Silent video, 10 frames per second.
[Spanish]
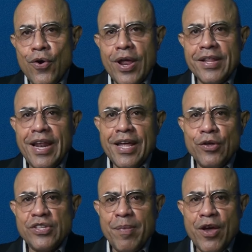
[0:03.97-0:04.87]
Hola, ¿qué tal,
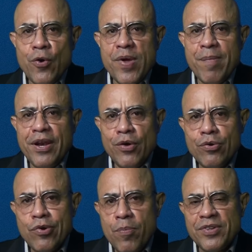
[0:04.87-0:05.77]
queridos amigos? Bienvenidos
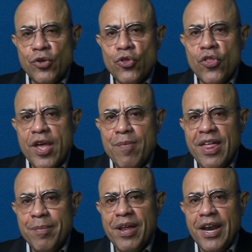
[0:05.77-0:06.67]
a un nuevo episodio de
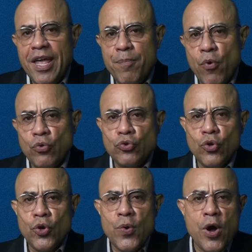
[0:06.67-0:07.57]
Vladimir y
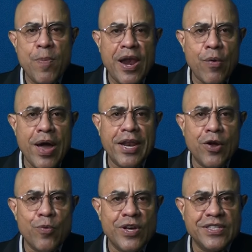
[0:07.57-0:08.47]
Punto. Y nos vamos para La Guaira,
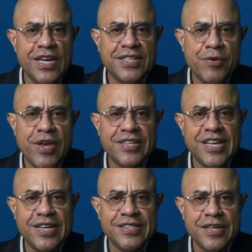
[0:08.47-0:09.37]
como decía esa vieja
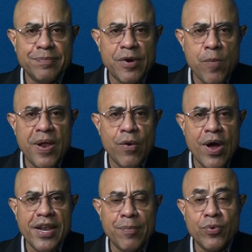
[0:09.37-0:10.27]
salsa. Vamos para La
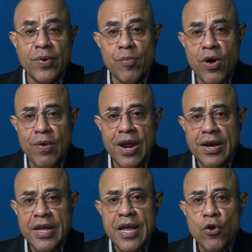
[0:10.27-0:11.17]
Guaira porque vamos a
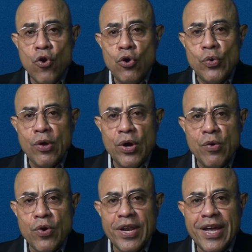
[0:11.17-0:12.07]
hablar con Luis
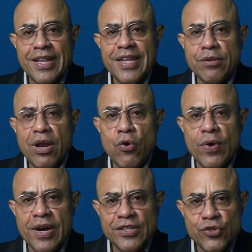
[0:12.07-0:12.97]
Olivo, quien es candidato a la
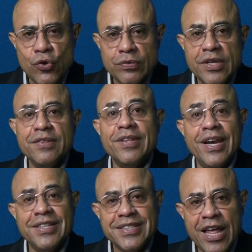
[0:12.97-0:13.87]
gobernación
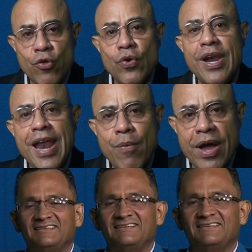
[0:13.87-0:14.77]
del estado La
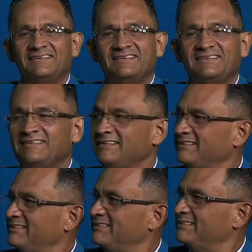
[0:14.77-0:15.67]
Guaira
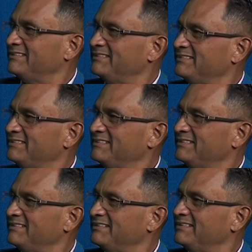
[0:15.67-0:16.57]
por la Alianza
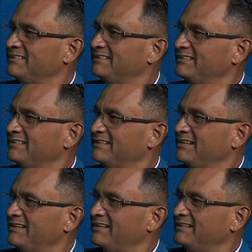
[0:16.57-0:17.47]
Democrática. ¿Cómo estás, Luis?
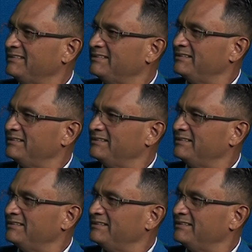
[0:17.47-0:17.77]
¿Cómo te va?